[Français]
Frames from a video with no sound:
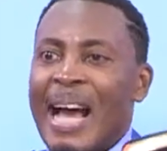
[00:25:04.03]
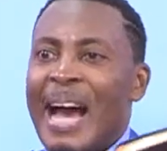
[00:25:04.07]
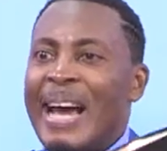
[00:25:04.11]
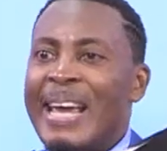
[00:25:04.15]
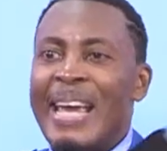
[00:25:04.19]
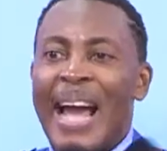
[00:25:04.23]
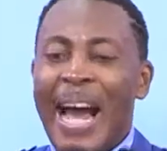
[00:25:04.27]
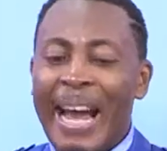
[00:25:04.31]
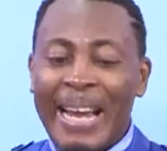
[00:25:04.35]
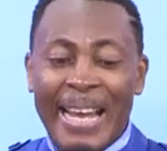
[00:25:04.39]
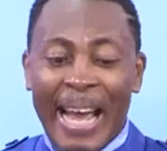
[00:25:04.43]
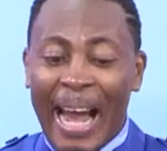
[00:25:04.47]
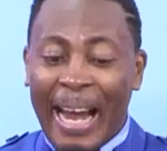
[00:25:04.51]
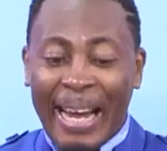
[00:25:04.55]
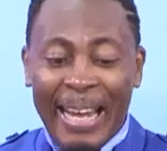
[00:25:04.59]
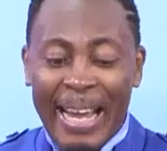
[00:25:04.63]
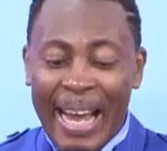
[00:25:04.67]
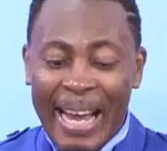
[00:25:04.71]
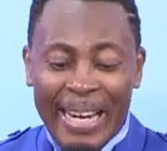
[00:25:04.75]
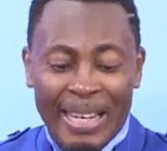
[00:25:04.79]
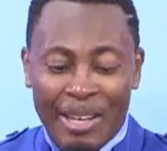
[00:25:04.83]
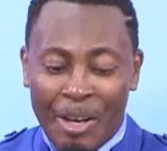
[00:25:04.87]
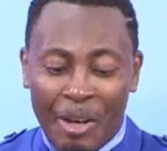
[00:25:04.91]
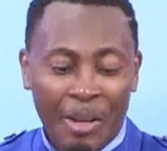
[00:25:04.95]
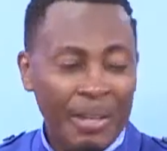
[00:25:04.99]
Il n'y a,
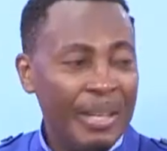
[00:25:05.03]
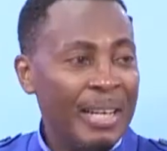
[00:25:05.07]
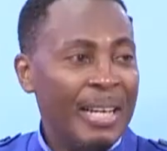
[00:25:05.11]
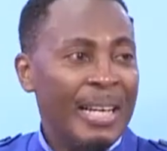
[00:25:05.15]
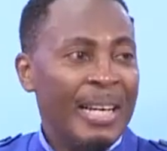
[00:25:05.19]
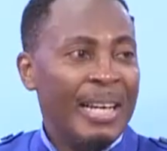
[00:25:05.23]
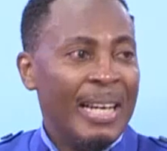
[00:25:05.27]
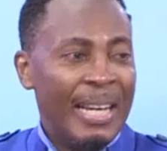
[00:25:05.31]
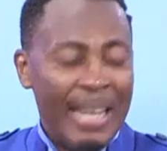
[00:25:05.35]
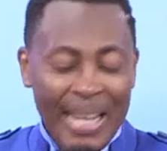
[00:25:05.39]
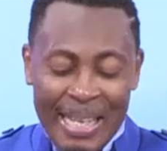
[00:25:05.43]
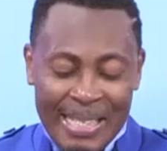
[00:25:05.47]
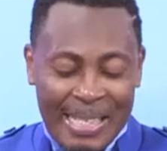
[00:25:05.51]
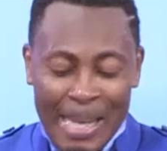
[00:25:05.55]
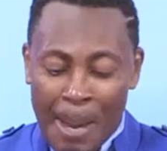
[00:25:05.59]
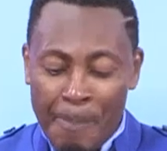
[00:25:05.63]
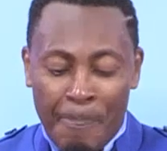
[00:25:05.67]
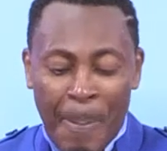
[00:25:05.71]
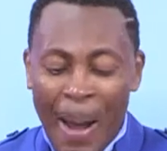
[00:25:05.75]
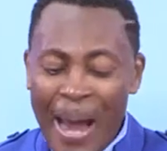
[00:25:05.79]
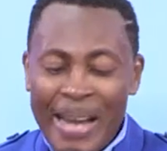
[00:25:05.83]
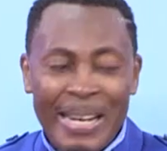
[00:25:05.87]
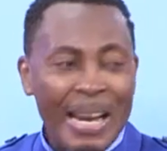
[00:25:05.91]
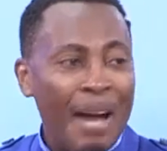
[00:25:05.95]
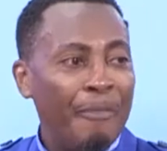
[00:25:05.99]
rien de. Ce n'est
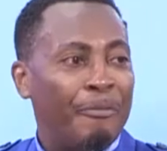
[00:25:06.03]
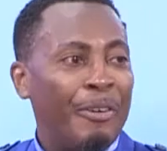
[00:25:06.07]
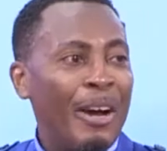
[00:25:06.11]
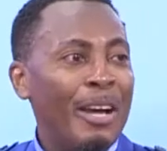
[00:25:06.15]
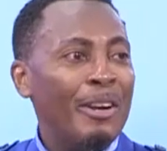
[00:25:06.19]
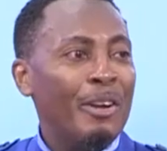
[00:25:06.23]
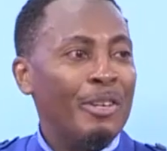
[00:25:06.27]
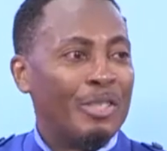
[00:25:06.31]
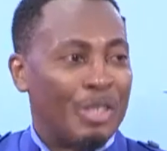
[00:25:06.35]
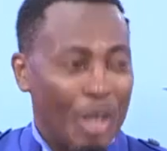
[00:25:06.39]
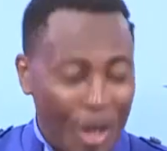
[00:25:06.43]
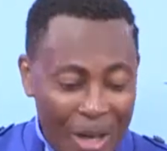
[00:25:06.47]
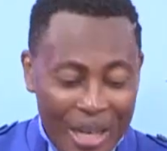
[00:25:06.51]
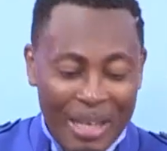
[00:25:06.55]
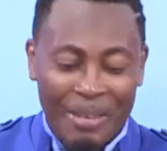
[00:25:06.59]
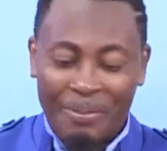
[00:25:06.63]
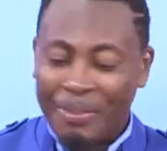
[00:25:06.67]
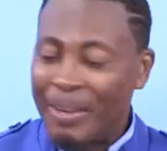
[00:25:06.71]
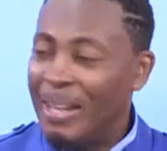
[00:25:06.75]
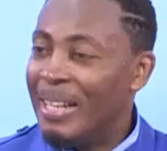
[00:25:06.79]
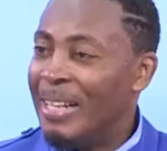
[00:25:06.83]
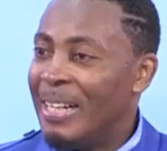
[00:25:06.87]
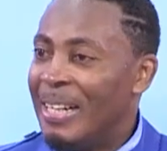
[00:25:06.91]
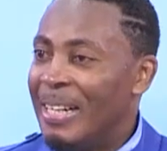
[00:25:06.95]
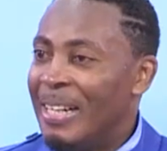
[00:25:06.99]
pas une affaire de ce livre.
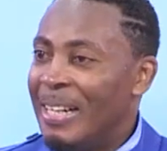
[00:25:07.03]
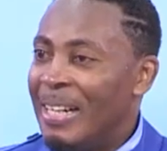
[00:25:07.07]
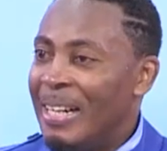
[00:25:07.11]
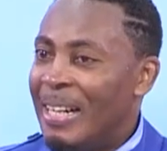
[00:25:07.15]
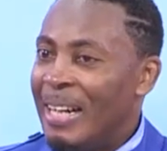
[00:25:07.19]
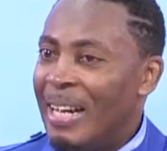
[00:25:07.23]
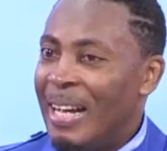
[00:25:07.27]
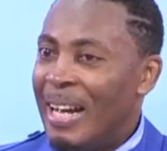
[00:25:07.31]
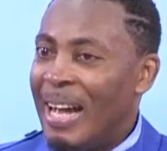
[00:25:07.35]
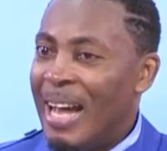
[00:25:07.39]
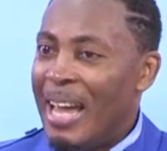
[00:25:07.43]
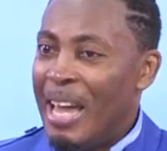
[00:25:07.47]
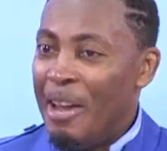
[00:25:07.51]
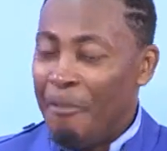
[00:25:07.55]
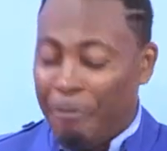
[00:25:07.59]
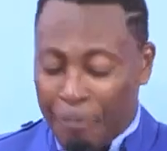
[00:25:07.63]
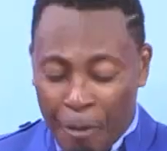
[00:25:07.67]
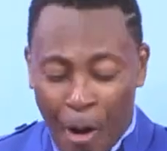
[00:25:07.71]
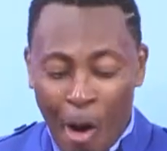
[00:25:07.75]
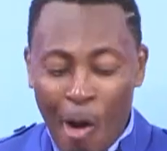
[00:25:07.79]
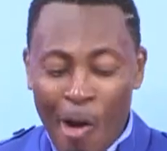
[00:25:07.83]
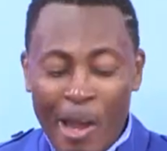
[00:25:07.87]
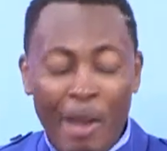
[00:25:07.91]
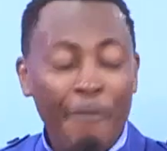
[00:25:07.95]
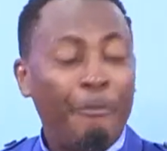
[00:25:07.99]
Il
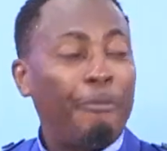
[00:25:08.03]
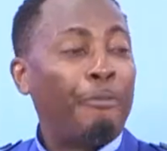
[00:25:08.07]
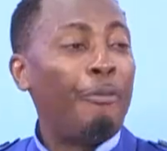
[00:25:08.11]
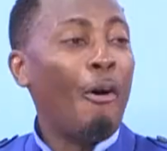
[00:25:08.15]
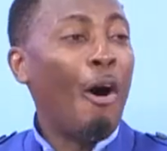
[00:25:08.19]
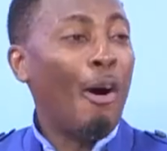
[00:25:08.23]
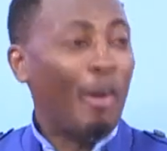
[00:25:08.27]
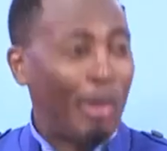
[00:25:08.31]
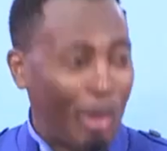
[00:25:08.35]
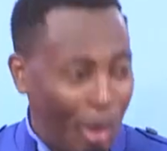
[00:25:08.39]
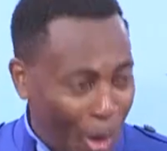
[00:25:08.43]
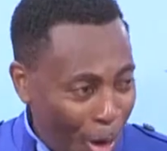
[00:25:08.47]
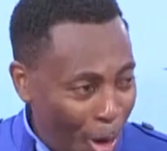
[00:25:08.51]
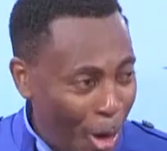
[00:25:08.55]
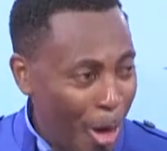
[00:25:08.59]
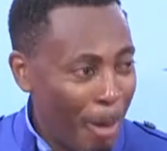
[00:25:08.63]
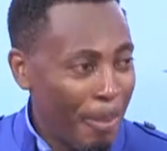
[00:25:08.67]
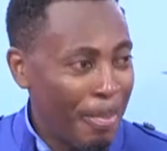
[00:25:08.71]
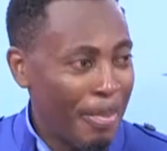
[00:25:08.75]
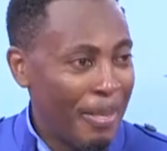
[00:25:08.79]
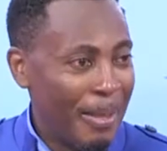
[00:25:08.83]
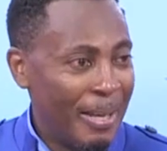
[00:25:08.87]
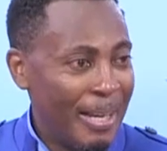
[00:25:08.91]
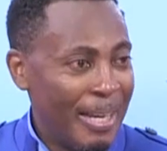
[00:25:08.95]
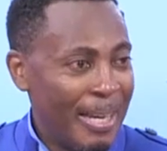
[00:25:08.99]
faut, il faut
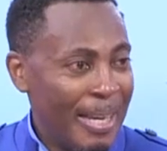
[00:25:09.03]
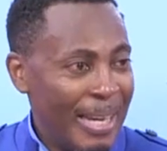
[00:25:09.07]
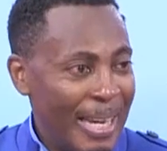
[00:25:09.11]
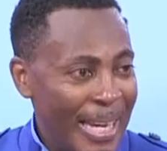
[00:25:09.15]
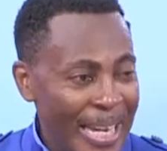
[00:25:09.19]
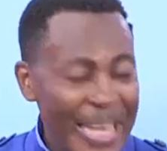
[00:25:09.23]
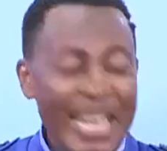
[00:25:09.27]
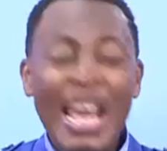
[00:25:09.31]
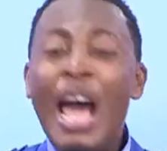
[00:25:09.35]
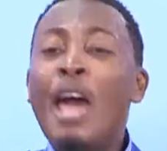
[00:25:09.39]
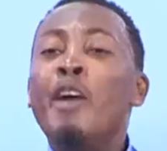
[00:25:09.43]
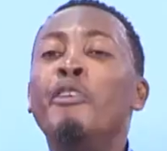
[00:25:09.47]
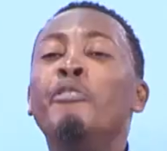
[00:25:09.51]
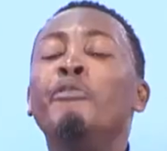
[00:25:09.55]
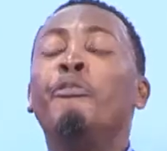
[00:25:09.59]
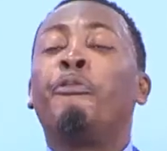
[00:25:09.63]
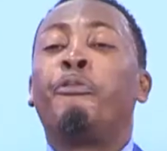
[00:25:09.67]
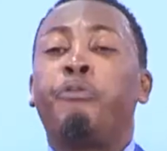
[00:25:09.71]
qu'il y ait une